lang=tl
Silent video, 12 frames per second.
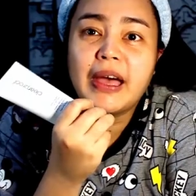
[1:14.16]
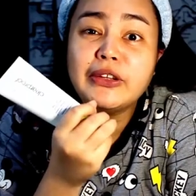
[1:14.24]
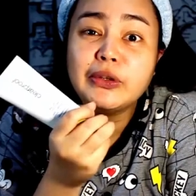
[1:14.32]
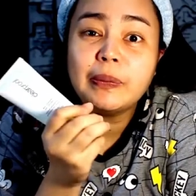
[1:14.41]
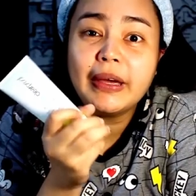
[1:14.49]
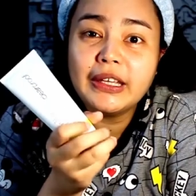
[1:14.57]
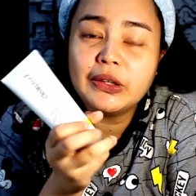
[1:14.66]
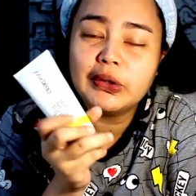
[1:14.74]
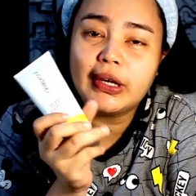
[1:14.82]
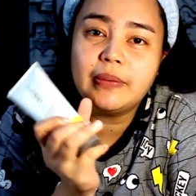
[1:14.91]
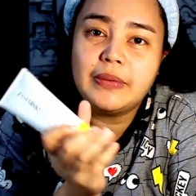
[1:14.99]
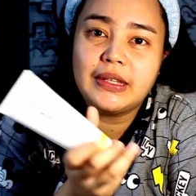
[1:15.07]
Paano ba
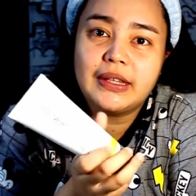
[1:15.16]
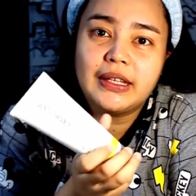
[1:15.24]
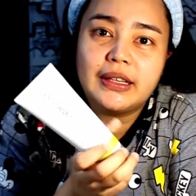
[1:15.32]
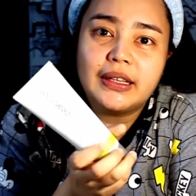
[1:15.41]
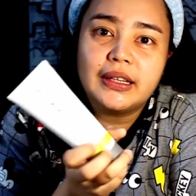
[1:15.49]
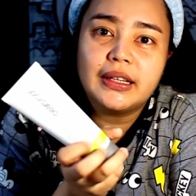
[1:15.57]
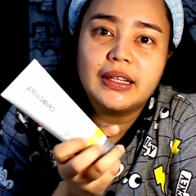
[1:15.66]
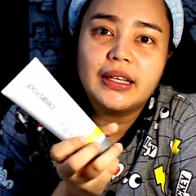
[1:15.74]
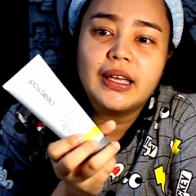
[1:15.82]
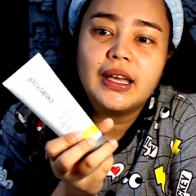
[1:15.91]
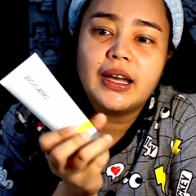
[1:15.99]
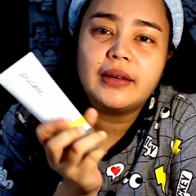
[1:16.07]
ito gamitin?
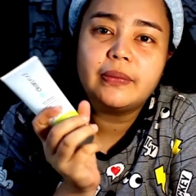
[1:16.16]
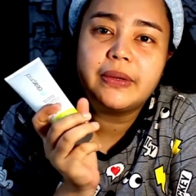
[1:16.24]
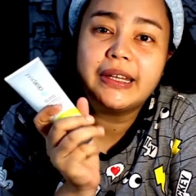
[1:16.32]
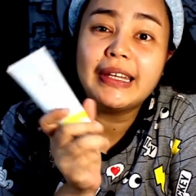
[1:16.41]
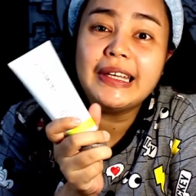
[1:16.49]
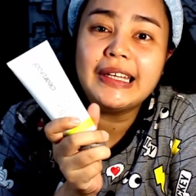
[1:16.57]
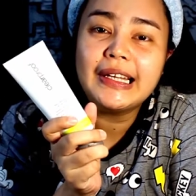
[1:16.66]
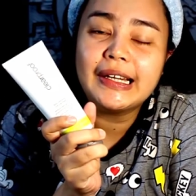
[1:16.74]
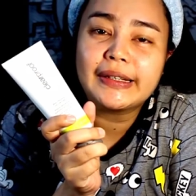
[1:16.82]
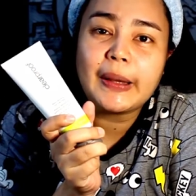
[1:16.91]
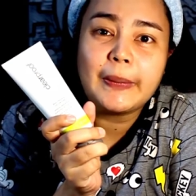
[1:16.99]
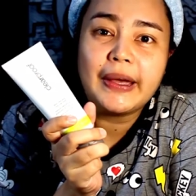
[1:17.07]

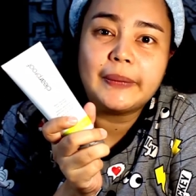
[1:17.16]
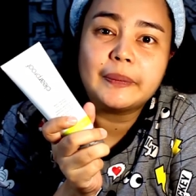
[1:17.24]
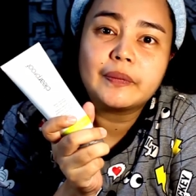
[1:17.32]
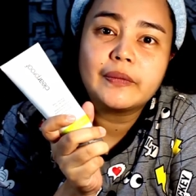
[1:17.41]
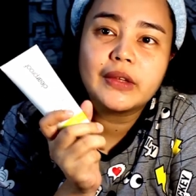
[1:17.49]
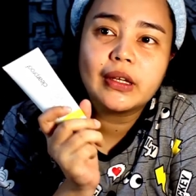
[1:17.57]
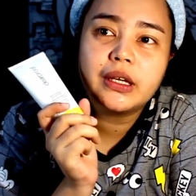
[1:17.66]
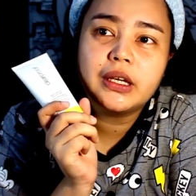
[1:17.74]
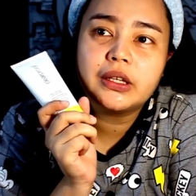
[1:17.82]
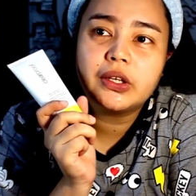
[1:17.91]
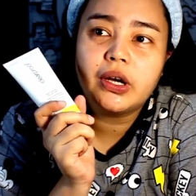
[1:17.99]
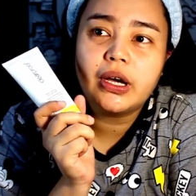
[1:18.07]
Madali lang naman.
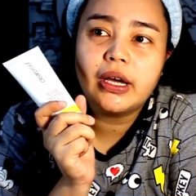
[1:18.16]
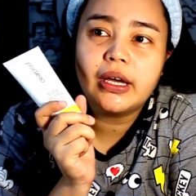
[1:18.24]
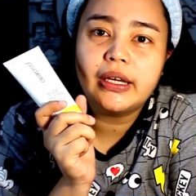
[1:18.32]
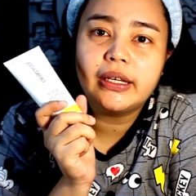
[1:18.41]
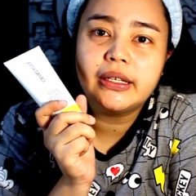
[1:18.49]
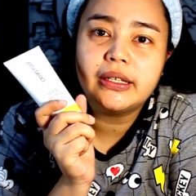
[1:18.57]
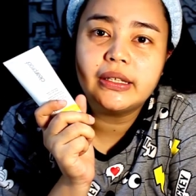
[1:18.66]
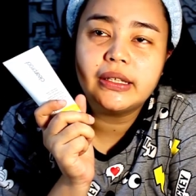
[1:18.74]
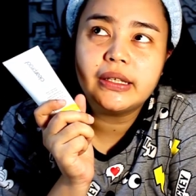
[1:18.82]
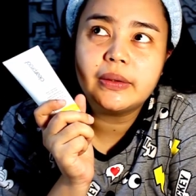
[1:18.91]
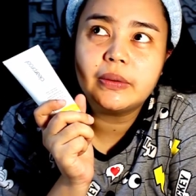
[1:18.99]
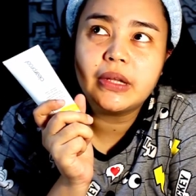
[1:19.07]
Ito
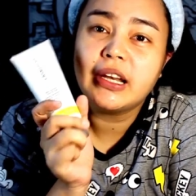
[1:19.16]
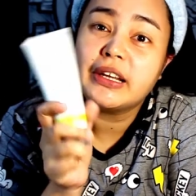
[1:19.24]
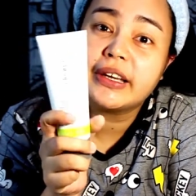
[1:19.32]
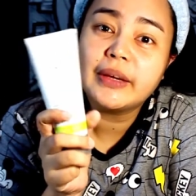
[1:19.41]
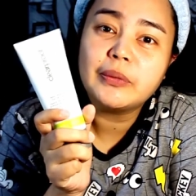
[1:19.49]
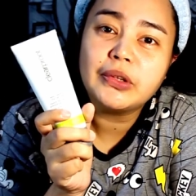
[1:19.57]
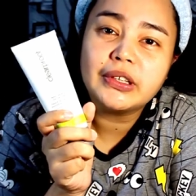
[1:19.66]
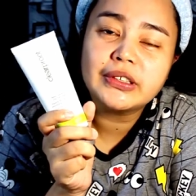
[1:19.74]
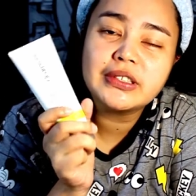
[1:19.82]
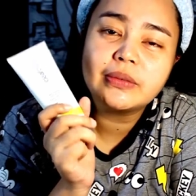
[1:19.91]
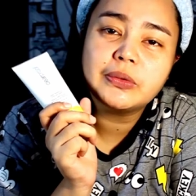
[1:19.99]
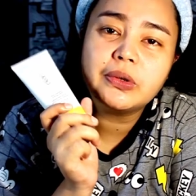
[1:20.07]
ay ilalagay mo
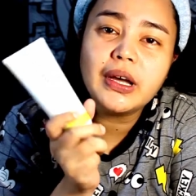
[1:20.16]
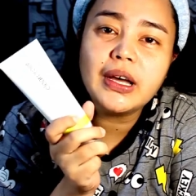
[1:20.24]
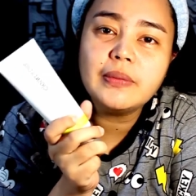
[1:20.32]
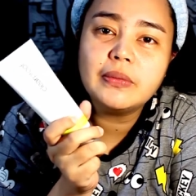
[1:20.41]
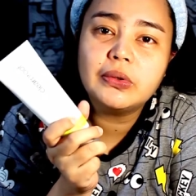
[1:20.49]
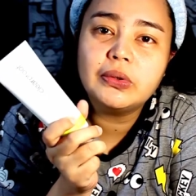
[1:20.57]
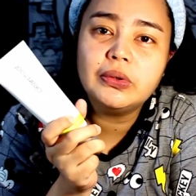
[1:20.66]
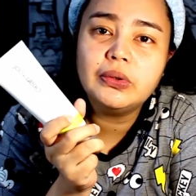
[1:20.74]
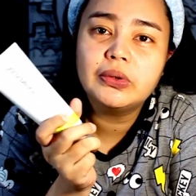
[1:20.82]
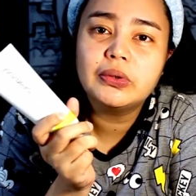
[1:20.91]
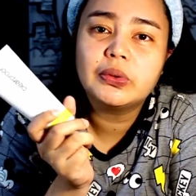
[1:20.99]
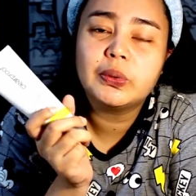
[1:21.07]
lang sa mukha
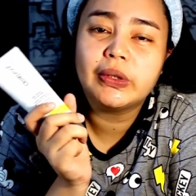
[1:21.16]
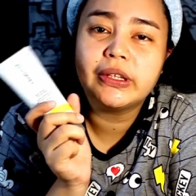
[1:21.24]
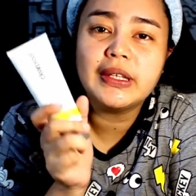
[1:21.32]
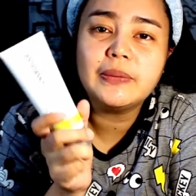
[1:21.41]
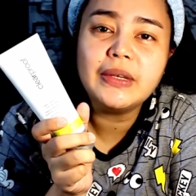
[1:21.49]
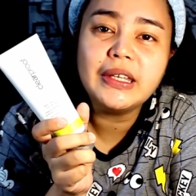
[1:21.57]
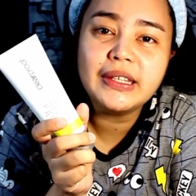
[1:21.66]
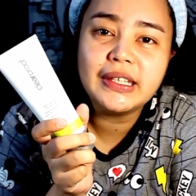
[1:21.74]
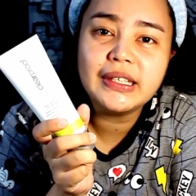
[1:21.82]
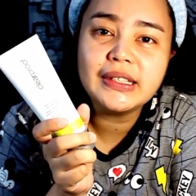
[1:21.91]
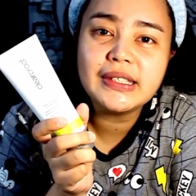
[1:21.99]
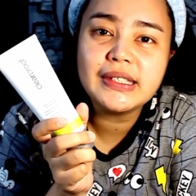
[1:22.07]
mo, 20
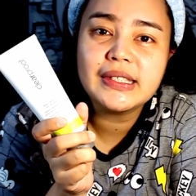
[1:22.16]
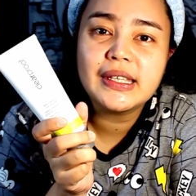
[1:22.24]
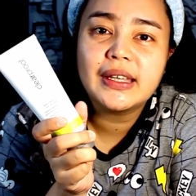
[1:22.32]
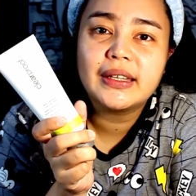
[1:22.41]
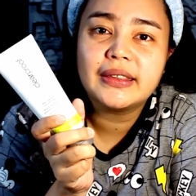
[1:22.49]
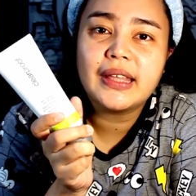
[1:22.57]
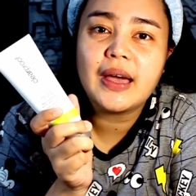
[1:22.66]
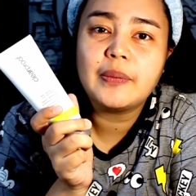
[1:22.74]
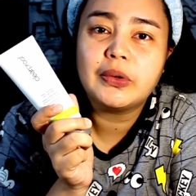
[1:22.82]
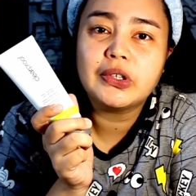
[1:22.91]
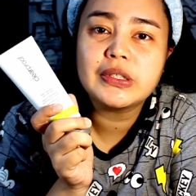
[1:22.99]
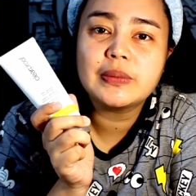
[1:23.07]
minutes,
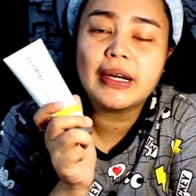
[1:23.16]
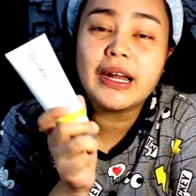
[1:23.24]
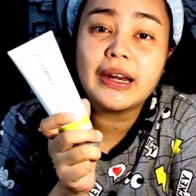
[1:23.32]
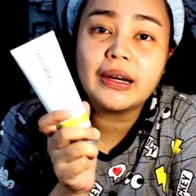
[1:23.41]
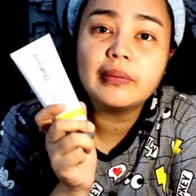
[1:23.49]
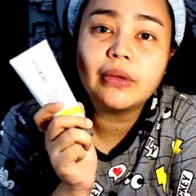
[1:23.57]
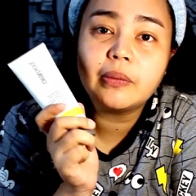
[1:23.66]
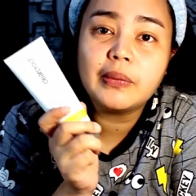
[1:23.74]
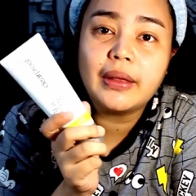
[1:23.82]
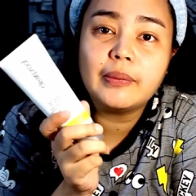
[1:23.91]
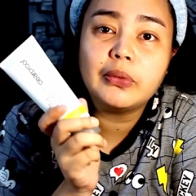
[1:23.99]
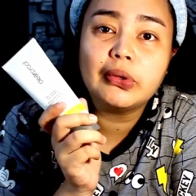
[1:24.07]
tapos,
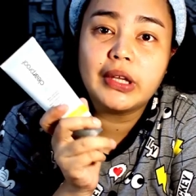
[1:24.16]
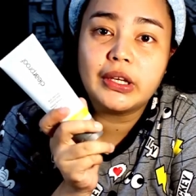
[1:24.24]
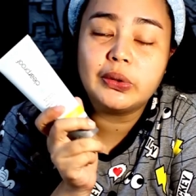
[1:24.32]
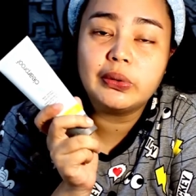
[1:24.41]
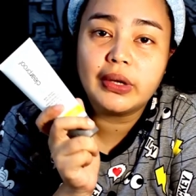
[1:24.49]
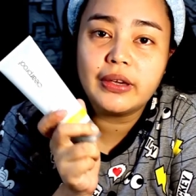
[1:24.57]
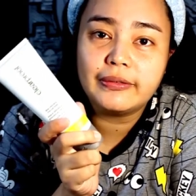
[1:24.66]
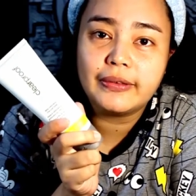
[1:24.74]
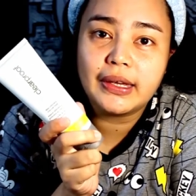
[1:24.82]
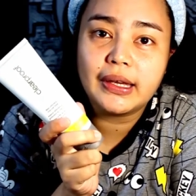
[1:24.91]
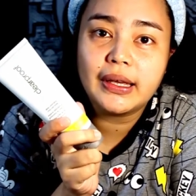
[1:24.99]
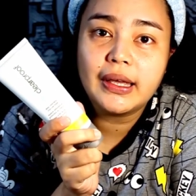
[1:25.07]
mararamdaman mo na yung
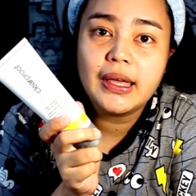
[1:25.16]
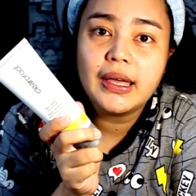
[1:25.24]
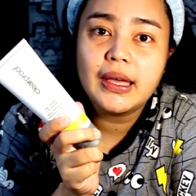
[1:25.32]
effect.